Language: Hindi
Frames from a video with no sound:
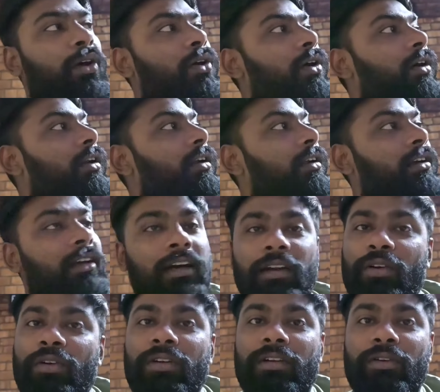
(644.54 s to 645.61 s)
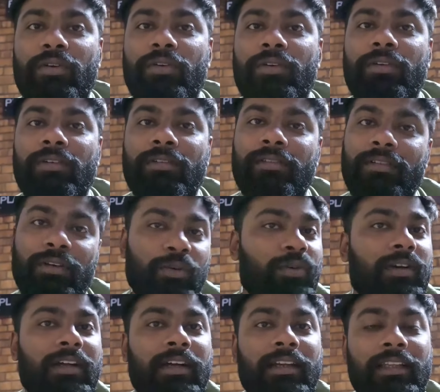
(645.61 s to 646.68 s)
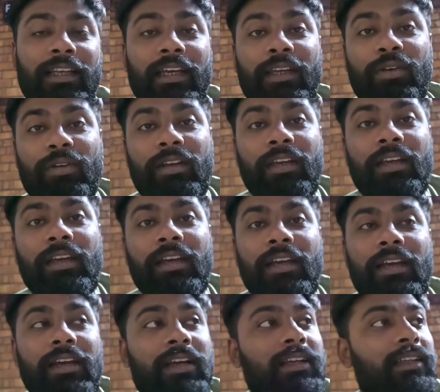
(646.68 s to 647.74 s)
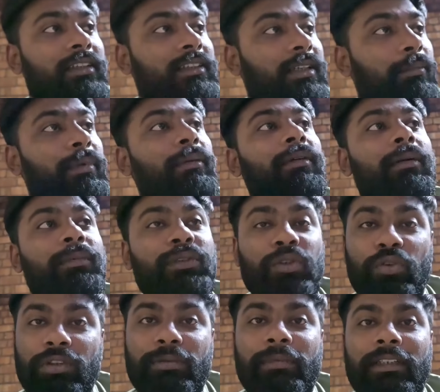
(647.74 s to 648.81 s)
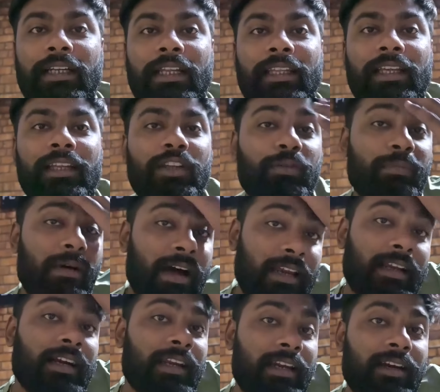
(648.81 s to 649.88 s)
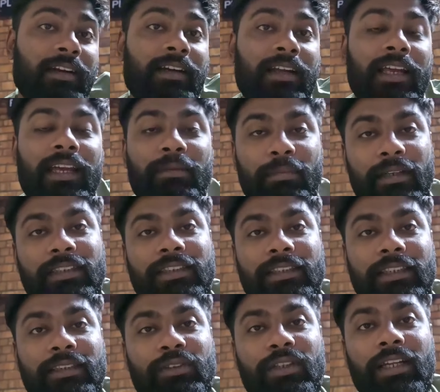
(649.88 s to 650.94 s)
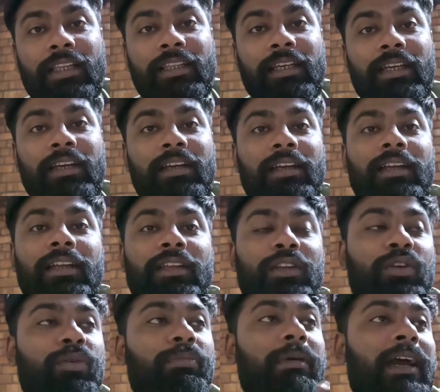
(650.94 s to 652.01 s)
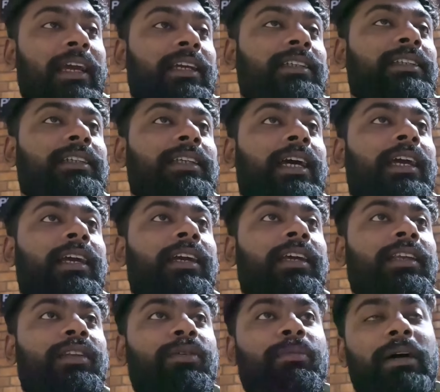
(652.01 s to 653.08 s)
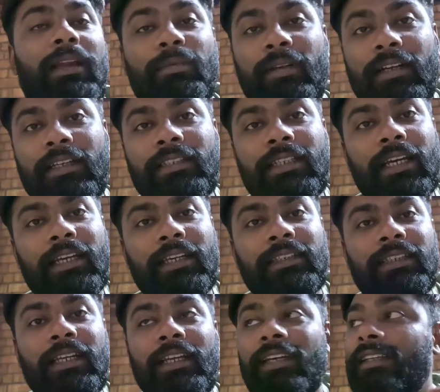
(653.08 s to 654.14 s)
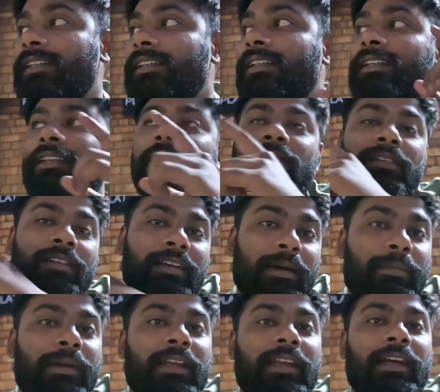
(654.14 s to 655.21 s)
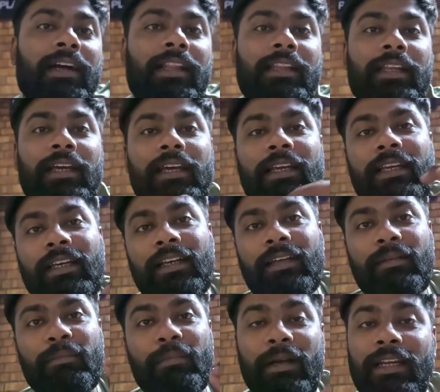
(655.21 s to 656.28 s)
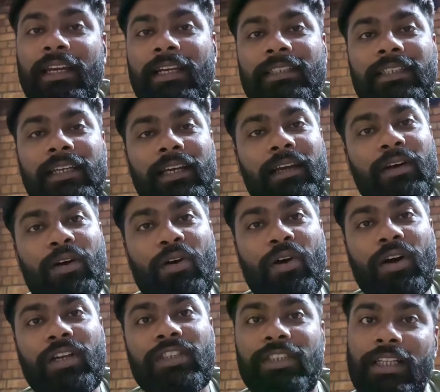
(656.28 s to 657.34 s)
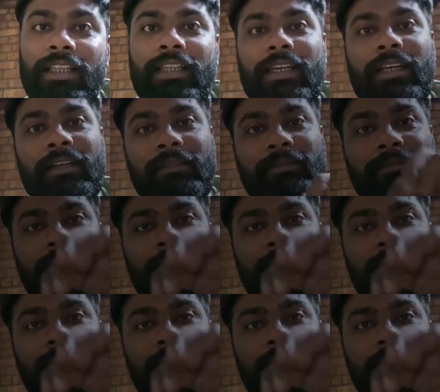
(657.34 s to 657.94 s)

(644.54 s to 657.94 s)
और गरुड़ को लोड करते हैं क्योंकि जब भी हम शोज़ में जाते हैं तो बाल खड़े रखना एक मस्त चीज़ हो जाती है तो बाइक से जाएंगे तो बाल बिगड़ जाएंगे इसलिए कपड़े निकालते हैं बढ़िया से और चलते हैं